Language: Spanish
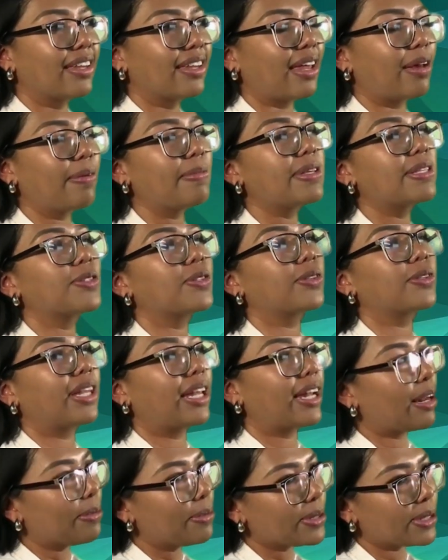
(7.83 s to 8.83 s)
también
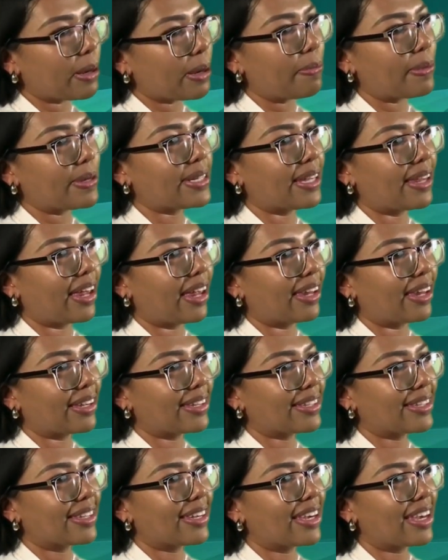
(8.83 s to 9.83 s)
tenemos
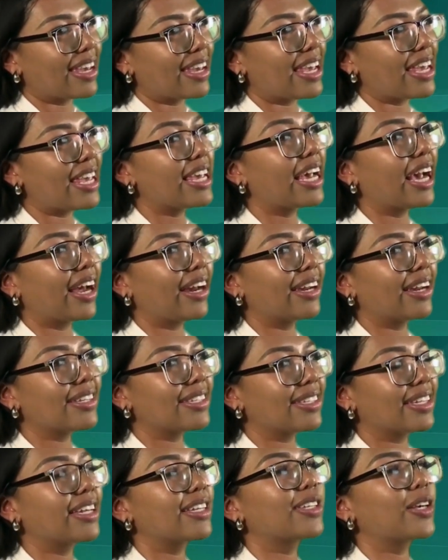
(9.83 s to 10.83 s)
capacidades y
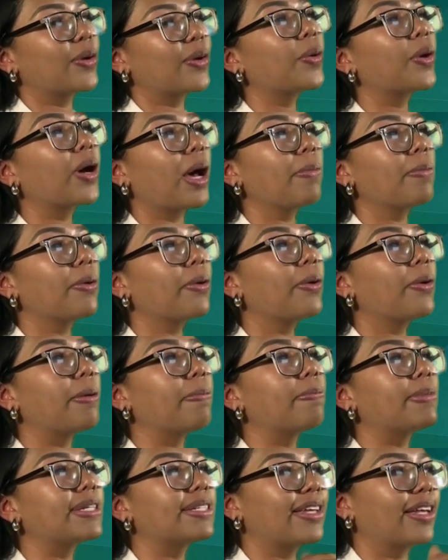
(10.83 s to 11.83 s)
ganas de hacer un cambio
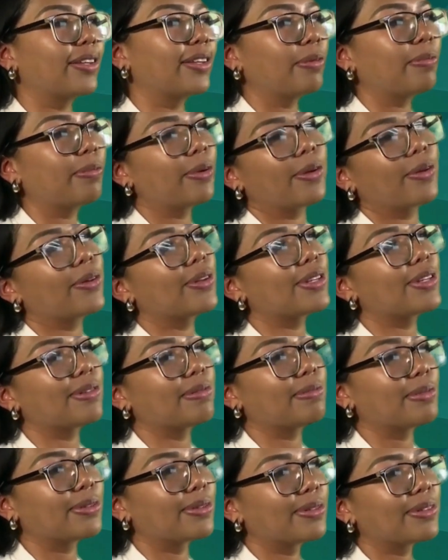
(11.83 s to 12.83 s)
empezando por donde
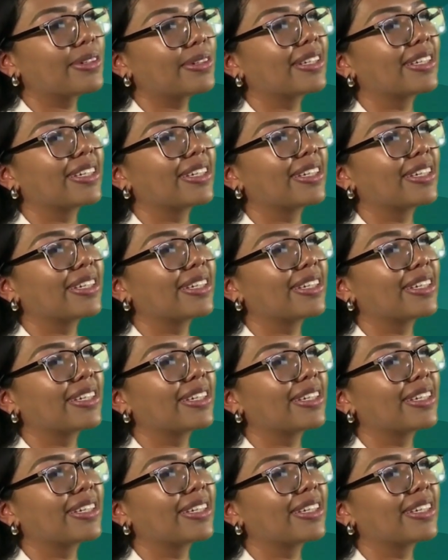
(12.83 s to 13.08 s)
somos.